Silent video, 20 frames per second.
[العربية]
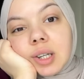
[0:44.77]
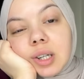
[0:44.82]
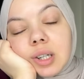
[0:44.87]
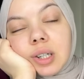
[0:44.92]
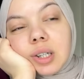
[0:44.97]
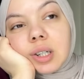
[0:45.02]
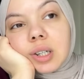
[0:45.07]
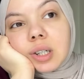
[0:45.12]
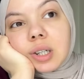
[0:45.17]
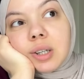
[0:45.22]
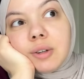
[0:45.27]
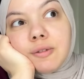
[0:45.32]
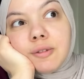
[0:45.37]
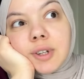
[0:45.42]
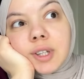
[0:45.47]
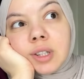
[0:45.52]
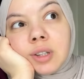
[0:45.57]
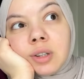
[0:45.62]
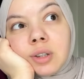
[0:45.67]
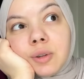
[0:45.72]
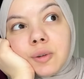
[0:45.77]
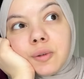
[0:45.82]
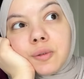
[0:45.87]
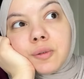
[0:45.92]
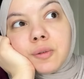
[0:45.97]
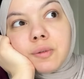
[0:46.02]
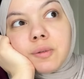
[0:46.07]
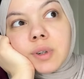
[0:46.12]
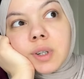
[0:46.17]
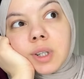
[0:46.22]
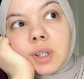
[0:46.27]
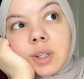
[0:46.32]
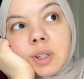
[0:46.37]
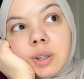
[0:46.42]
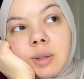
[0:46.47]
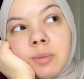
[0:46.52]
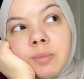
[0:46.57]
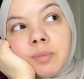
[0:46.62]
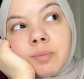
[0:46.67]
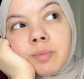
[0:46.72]
آه ايفنت في
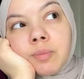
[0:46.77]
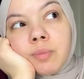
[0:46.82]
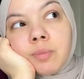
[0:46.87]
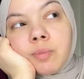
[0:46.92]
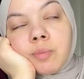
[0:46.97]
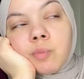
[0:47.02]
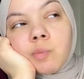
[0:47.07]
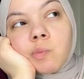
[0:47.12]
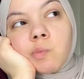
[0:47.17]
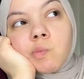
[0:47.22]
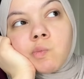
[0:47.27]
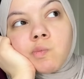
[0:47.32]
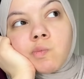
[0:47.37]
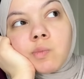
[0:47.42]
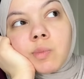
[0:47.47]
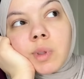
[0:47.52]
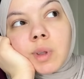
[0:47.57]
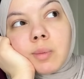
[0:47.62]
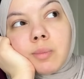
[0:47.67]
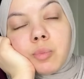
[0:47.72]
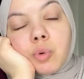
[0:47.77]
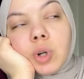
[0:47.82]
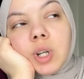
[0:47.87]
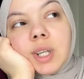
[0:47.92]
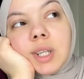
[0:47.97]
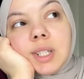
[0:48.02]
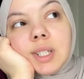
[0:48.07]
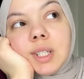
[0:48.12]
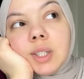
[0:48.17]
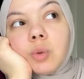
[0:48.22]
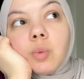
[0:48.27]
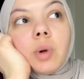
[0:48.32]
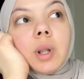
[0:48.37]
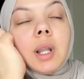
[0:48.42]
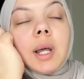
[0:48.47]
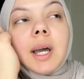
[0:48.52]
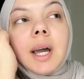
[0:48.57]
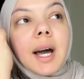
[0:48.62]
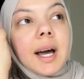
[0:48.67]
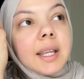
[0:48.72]
آه مول جديد
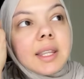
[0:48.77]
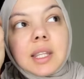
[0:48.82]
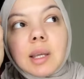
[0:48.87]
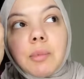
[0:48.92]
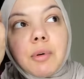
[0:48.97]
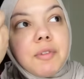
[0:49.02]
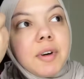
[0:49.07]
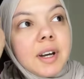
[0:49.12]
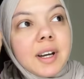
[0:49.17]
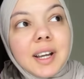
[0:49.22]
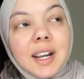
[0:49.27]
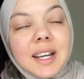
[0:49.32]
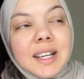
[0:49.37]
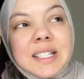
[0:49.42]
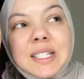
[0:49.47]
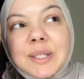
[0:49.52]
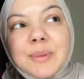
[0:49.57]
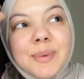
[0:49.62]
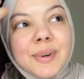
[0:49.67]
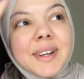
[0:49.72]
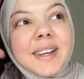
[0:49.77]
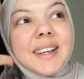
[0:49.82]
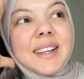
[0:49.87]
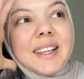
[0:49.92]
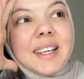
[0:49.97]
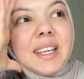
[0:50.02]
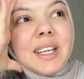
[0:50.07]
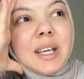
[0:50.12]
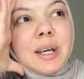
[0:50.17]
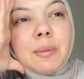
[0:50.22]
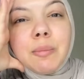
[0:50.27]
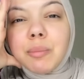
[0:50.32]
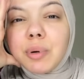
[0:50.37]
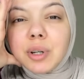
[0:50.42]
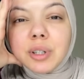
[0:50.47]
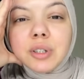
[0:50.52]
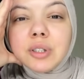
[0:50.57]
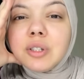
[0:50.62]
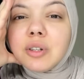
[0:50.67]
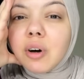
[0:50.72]
والله حتى ما فاكرة اسمه كان ايه
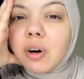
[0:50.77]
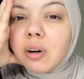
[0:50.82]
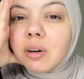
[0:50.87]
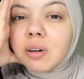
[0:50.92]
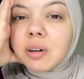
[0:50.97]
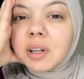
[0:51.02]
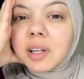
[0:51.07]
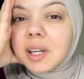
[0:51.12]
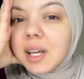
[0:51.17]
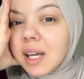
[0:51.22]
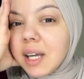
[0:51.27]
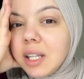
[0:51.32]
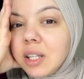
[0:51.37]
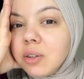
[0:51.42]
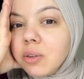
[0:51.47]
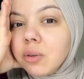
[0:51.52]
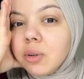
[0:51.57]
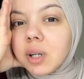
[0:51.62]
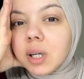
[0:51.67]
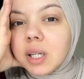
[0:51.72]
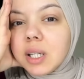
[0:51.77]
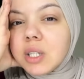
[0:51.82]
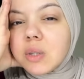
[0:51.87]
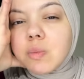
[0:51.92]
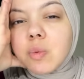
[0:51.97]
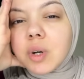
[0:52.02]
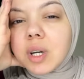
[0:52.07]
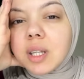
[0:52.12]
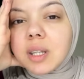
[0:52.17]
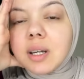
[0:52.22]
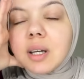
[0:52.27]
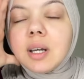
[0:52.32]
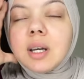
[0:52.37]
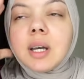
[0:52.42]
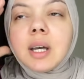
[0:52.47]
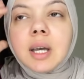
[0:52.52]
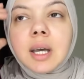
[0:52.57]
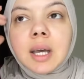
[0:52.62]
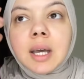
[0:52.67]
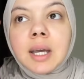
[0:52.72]
برنتون كأنه كان اسمه كده
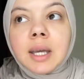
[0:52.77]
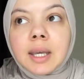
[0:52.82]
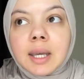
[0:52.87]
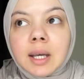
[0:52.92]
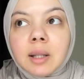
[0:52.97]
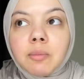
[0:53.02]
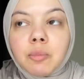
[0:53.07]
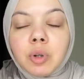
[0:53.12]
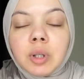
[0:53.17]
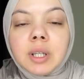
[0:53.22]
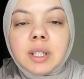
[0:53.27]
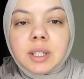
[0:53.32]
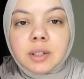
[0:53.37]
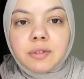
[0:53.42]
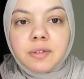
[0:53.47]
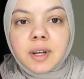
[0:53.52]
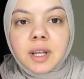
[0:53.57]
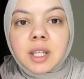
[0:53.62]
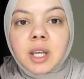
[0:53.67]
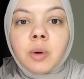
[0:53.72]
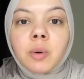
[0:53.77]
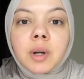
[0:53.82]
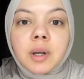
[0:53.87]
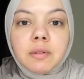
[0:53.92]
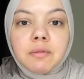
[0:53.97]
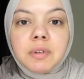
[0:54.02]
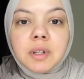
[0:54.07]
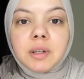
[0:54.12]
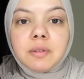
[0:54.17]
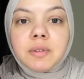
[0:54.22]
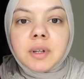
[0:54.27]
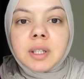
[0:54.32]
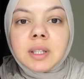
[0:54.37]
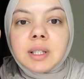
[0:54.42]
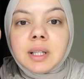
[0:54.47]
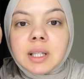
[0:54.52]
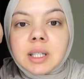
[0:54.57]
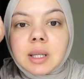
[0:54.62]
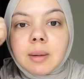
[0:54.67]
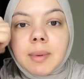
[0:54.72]
كان مول جديد فاتح وكان في ايفنت
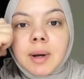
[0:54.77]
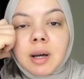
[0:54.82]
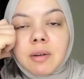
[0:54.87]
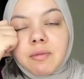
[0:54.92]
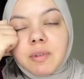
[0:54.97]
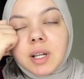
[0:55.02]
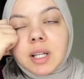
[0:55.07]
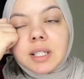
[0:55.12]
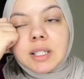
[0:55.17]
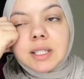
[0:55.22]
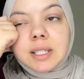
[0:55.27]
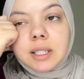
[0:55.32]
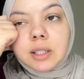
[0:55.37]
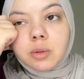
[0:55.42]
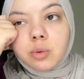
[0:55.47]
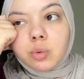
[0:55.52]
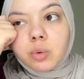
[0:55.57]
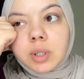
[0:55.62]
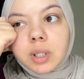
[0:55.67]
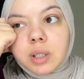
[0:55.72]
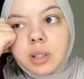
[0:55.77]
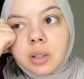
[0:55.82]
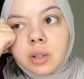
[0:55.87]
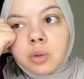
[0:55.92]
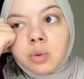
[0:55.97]
تبع فالنتينو وكده